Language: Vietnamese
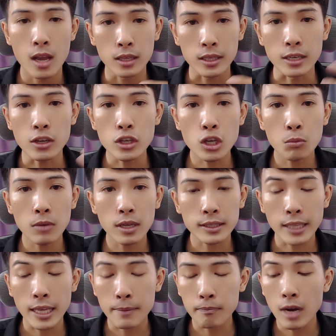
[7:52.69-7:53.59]
thì nói chung là
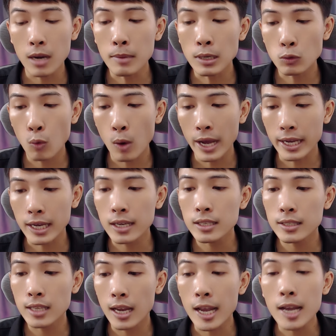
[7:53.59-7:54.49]
tiệp ở bên ngoài cái
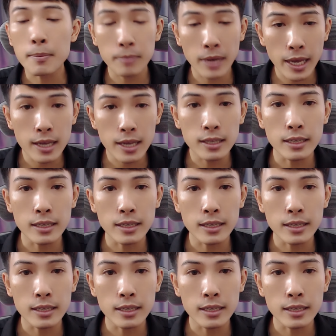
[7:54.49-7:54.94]
CH Play ấy,